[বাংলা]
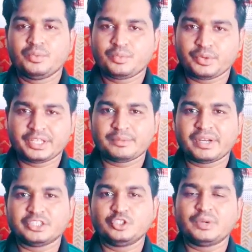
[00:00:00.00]
ফোনের
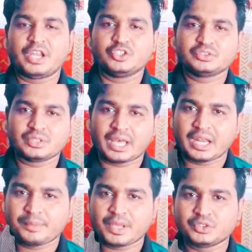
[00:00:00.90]
মাধ্যমে আলোচ
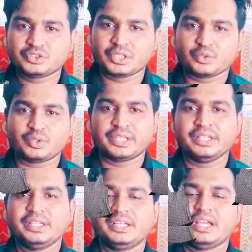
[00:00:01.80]
আলাপ আলোচনা করে
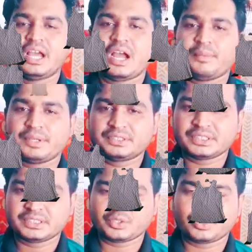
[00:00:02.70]
আমার
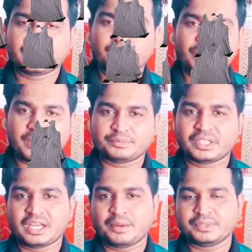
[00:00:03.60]
সাথে কথা বলে
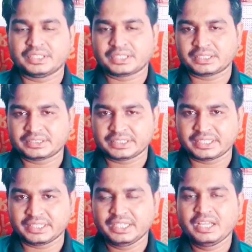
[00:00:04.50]
আপনারা আমাদের কাছ
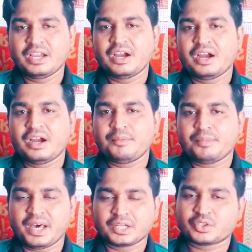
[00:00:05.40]
থেকে
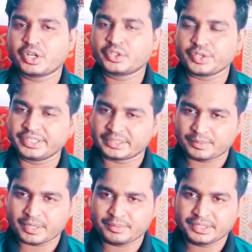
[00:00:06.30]
মাল ক্রয় করে নিতে
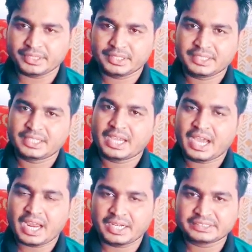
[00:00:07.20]
পারবেন
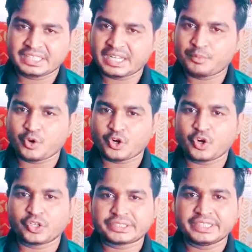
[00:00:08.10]
আর যারা বড়
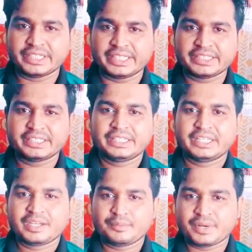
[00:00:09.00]
লট কিনেন
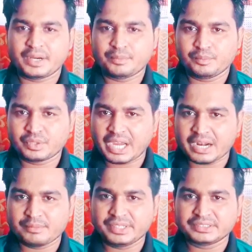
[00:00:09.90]
বা
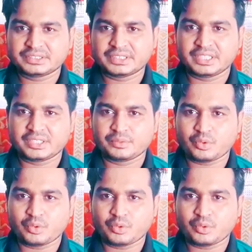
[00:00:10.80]
গার্মেন্টসের